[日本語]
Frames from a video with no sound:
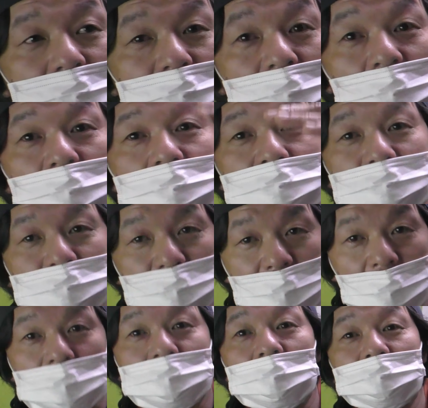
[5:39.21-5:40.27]
ロールーフ
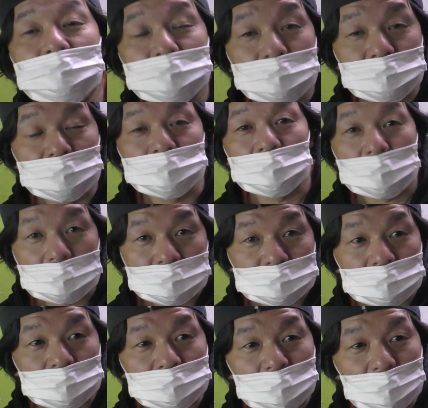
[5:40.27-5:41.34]
で150以上取れるっ
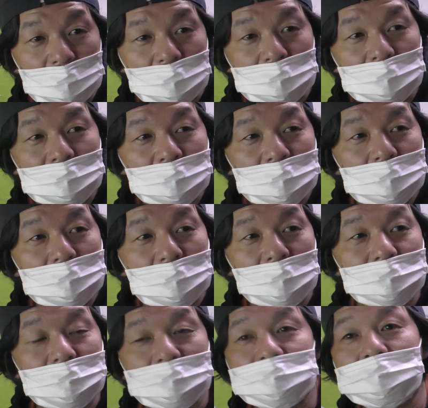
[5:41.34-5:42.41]
てことは、
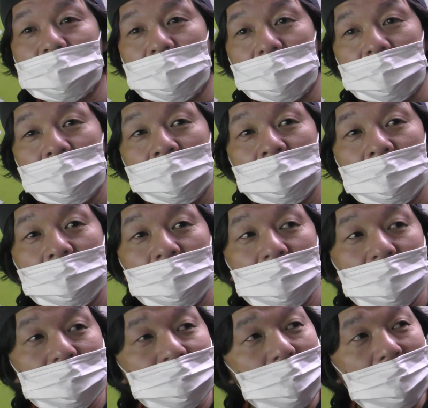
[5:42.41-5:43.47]
ハイエースの、
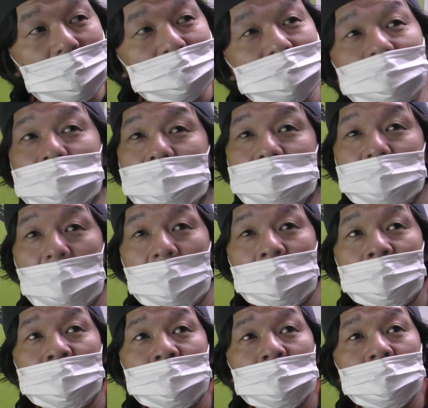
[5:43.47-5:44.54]
まあそうですね、
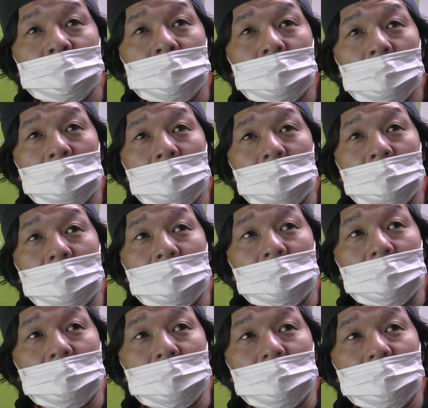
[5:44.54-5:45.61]

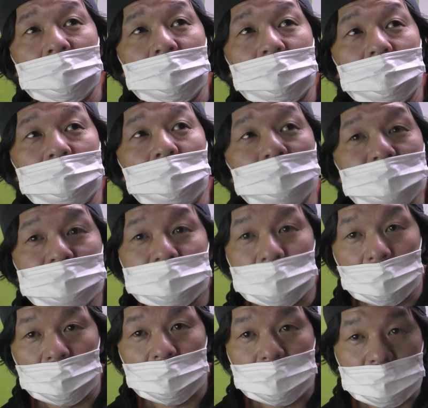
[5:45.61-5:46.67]
えー、標準
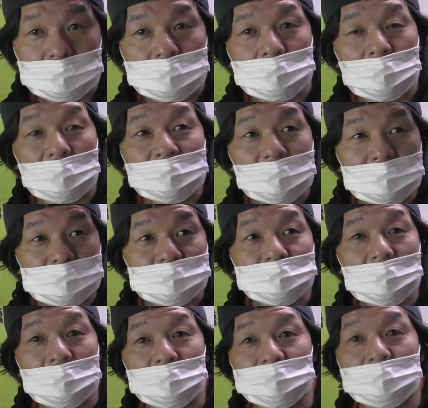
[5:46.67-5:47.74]
のハイエース
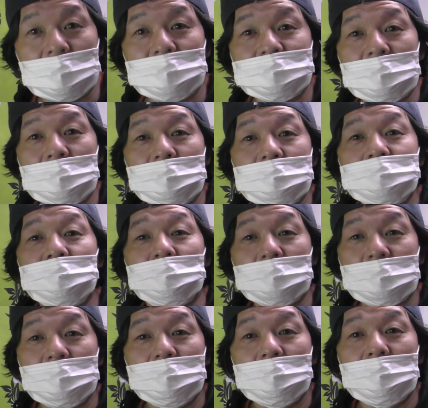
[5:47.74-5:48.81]
ぐらいの高さ以上
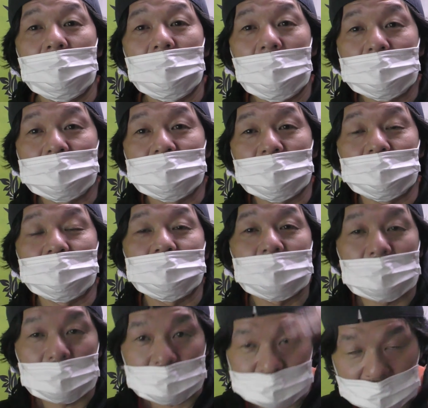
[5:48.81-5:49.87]
にあるってことじゃ
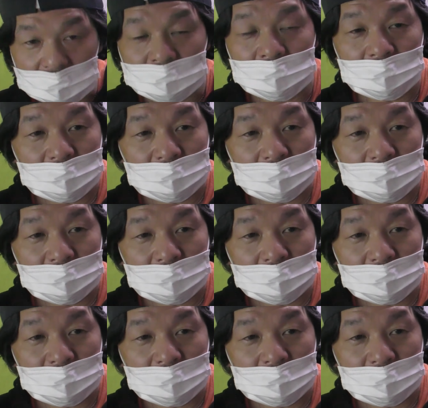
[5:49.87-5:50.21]
ないですか。